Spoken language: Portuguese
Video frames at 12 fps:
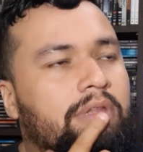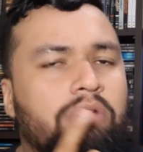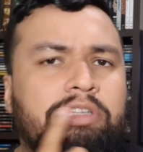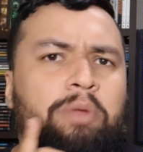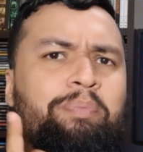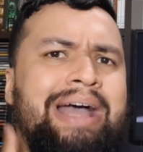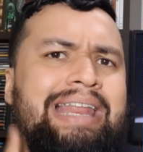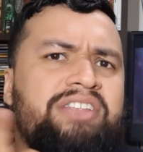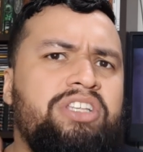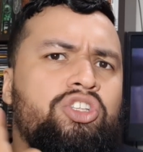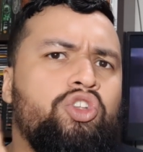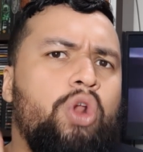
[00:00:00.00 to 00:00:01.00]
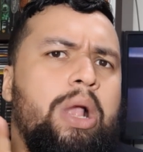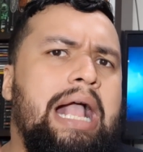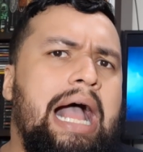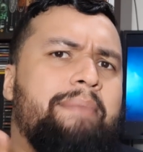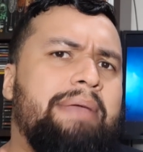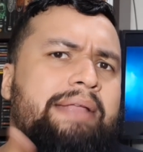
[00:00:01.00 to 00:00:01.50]
eu tenho um parente em
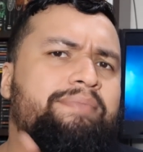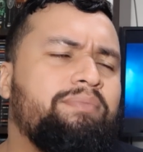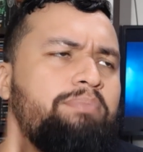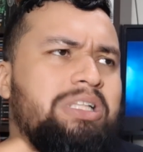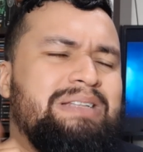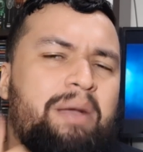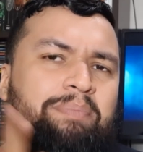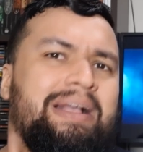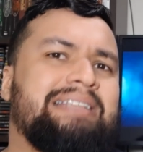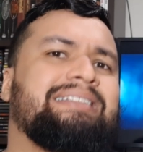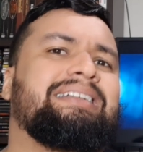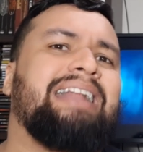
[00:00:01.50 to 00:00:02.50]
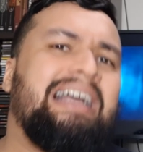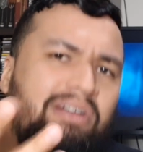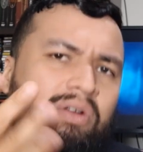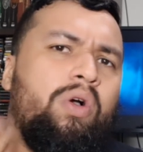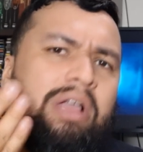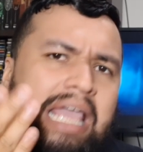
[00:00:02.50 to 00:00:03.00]
Sorocaba, hein? Posso dar uma passada
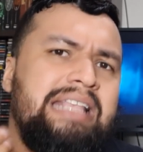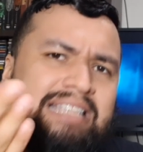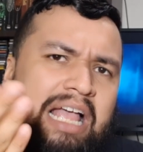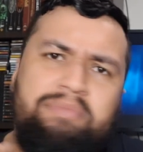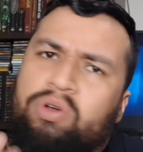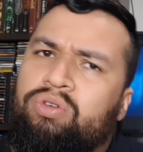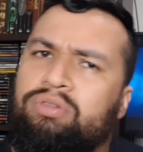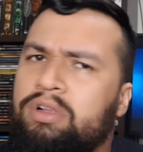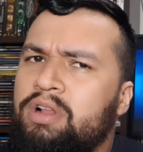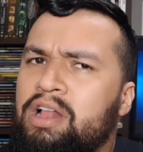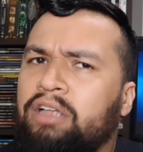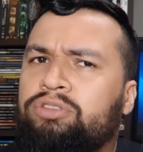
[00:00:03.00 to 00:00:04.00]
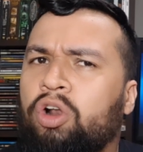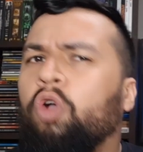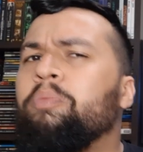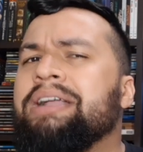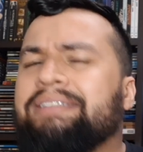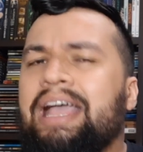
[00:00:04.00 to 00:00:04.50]
lá, quem sabe eu troco
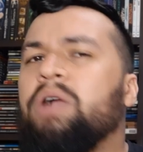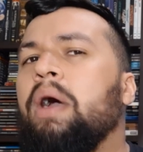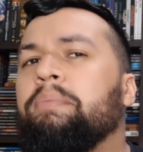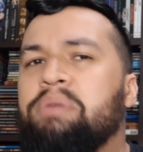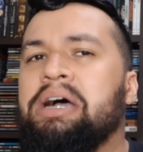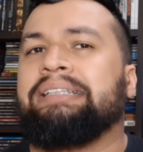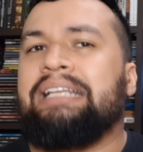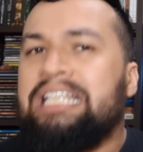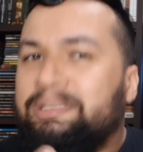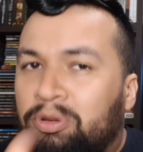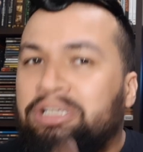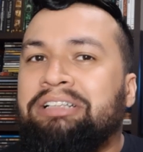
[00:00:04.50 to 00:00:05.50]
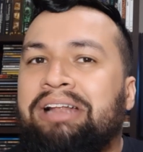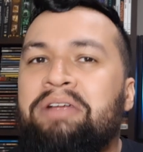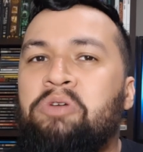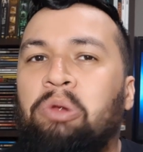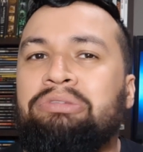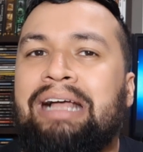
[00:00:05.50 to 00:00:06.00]
uma ideia com a banda e vocês podem entrar em
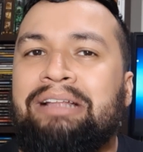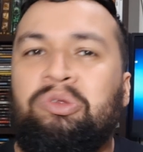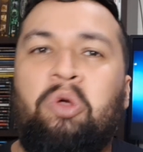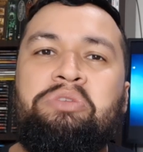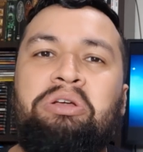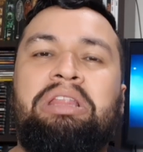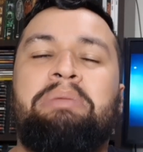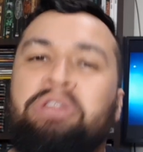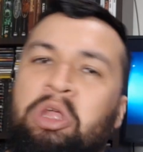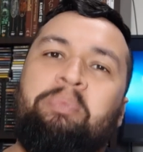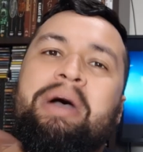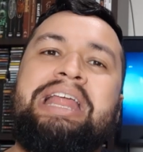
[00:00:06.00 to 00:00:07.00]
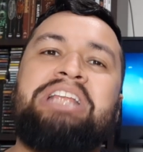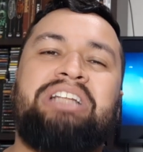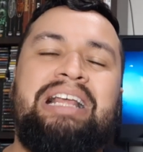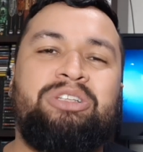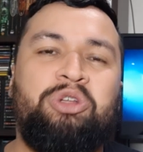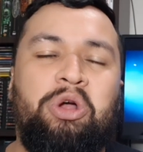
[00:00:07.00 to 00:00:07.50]
contato comigo também. Eu tenho um parente
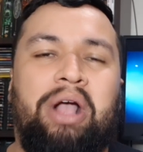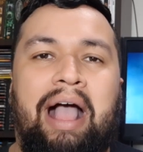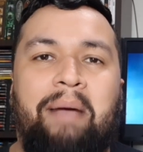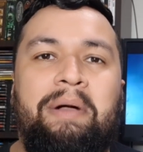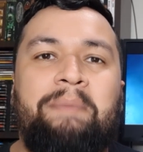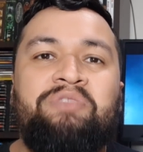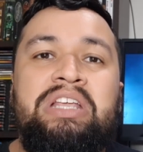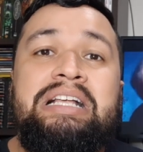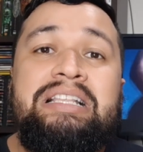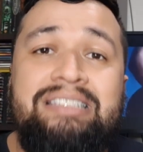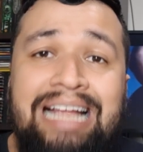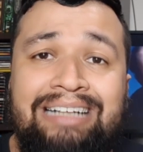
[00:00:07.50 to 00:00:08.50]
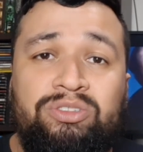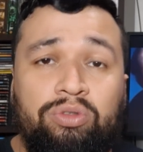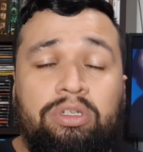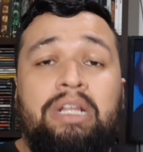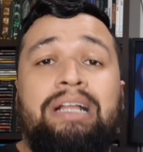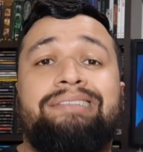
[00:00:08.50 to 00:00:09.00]
lá em Sorocaba,
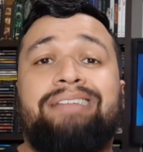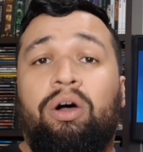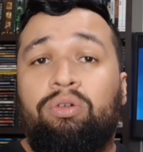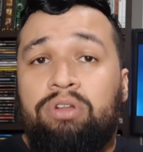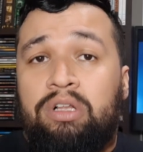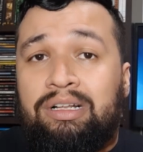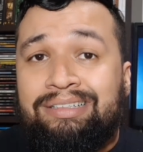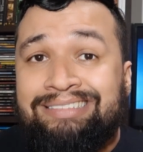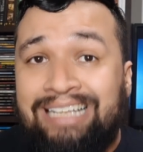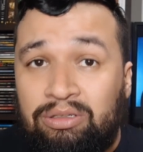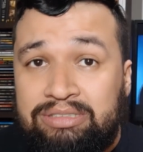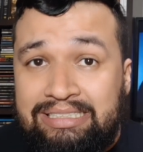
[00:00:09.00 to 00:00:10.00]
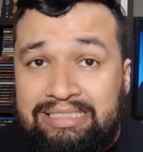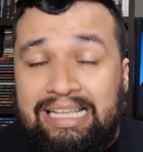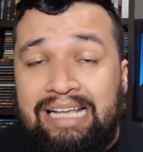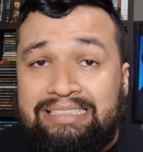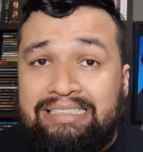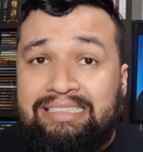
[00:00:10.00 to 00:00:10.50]
certo? Então, não se
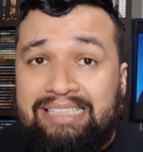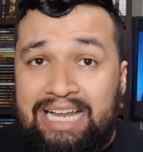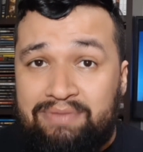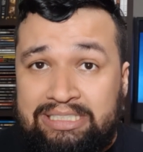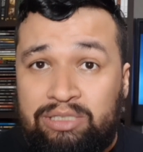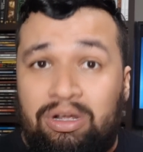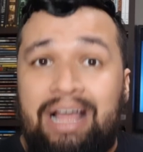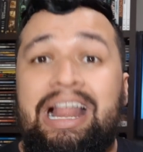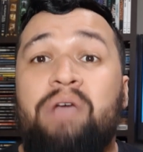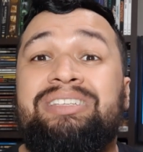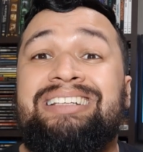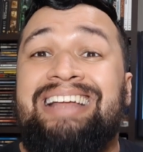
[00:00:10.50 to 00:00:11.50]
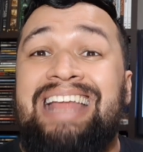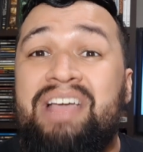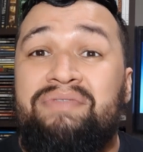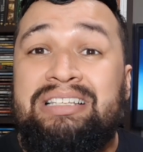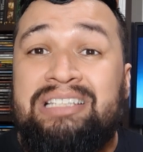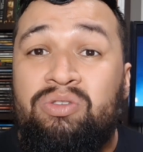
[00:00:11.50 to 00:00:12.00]
esqueça, inscreva-se no canal,
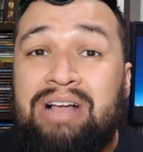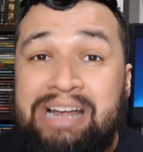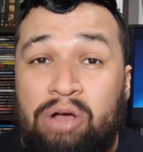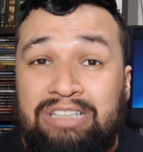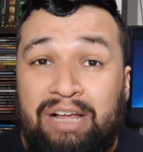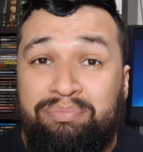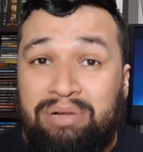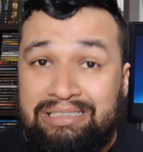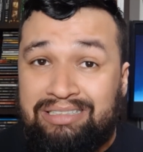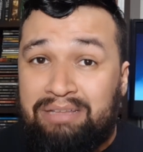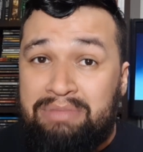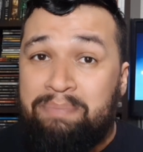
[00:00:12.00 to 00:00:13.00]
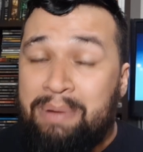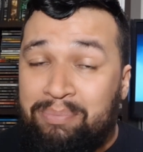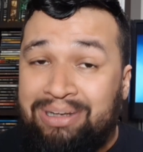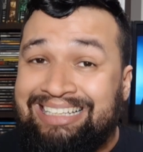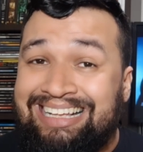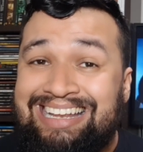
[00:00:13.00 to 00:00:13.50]
inscreva-se no canal da banda também para a
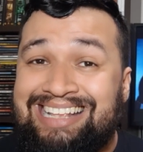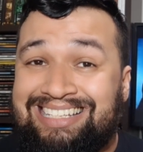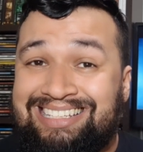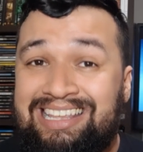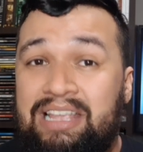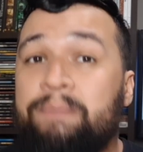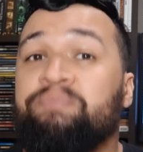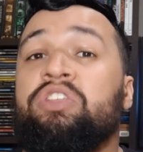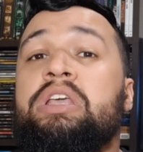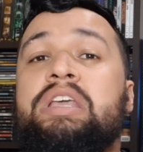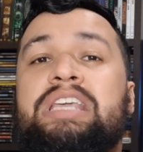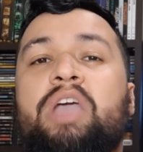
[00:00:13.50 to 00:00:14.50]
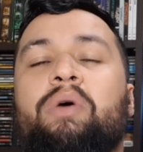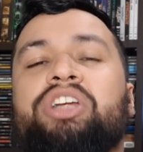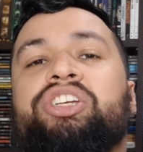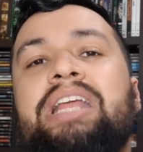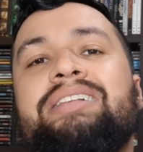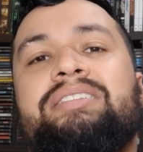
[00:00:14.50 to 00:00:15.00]
banda crescer, que eu
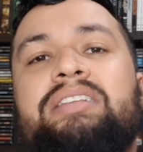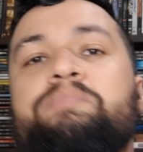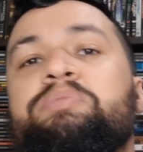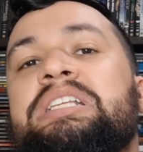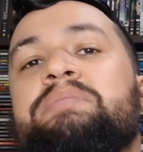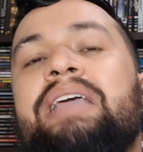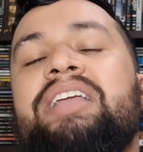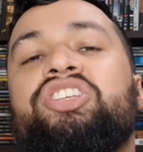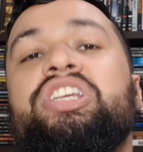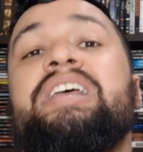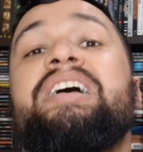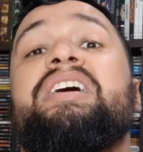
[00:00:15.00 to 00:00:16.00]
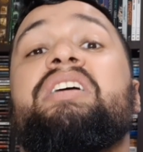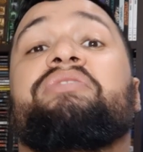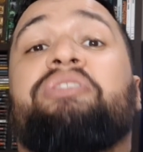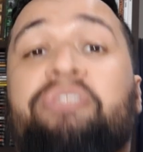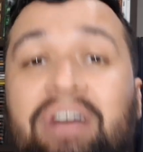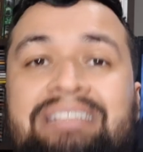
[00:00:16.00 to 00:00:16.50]
achei simplesmente
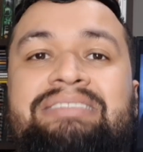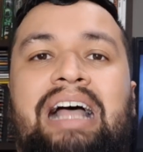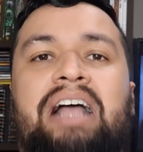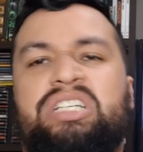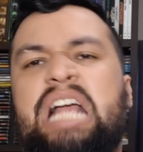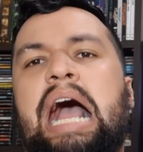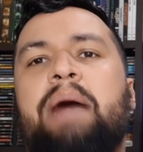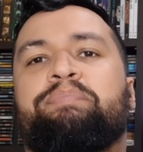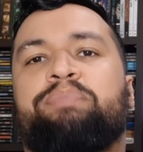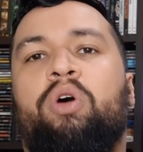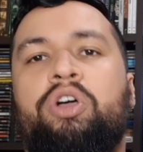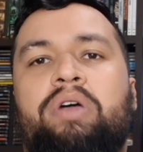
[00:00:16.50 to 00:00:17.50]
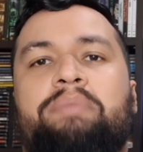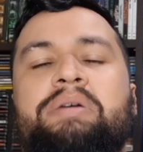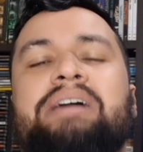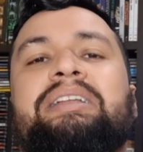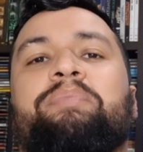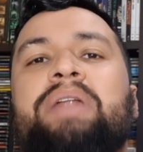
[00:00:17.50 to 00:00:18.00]
fantástica. Apoio a
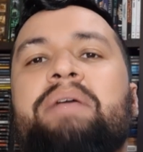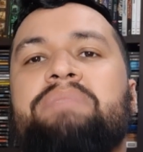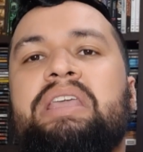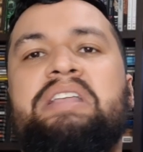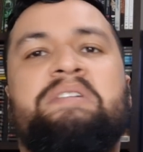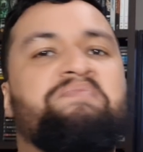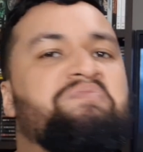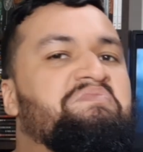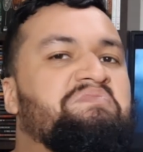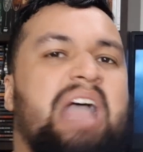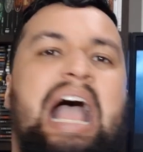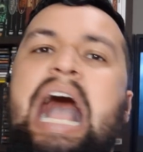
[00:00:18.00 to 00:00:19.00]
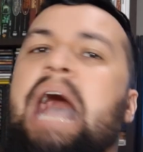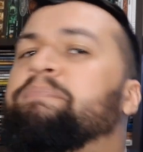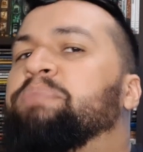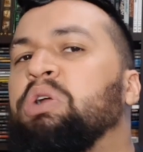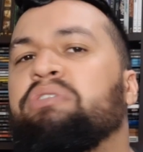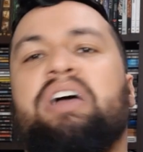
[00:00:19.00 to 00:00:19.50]
banda para mim, tá
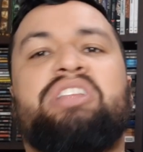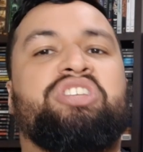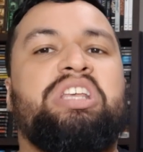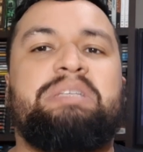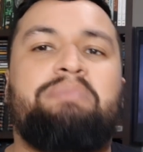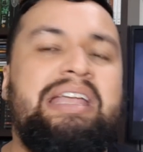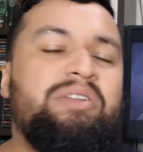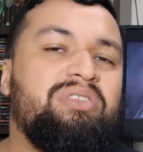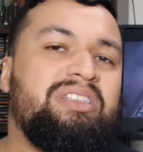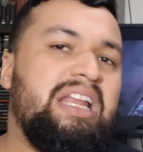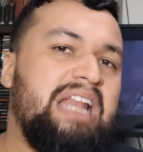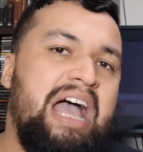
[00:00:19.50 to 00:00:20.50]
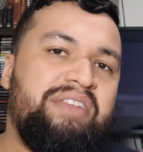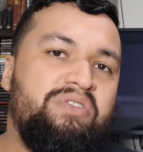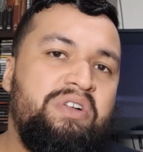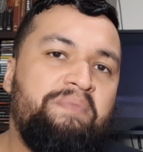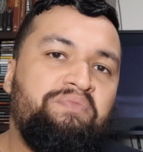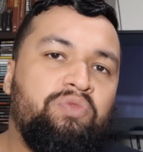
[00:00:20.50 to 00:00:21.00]
aprovadíssima aí no
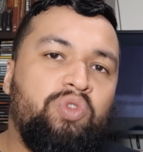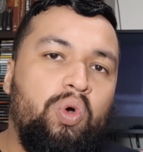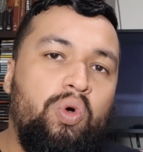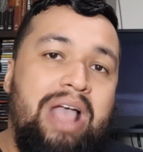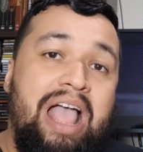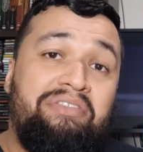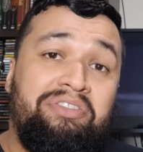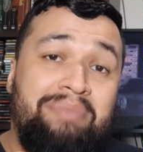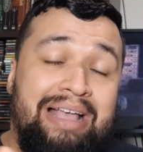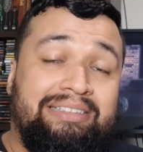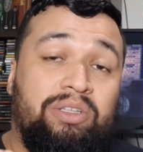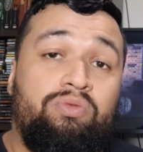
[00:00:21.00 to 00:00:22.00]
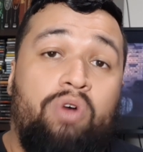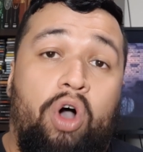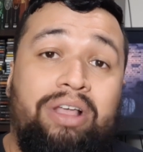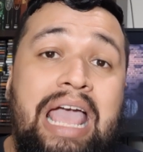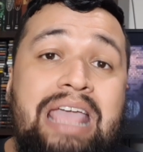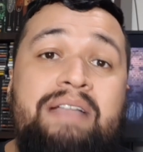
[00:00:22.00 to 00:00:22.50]
cenário do heavy metal,
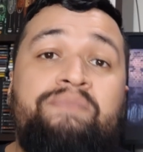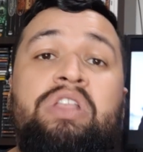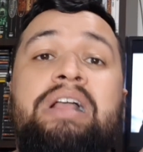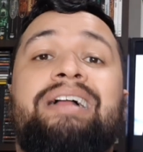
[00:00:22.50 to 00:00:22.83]
OK?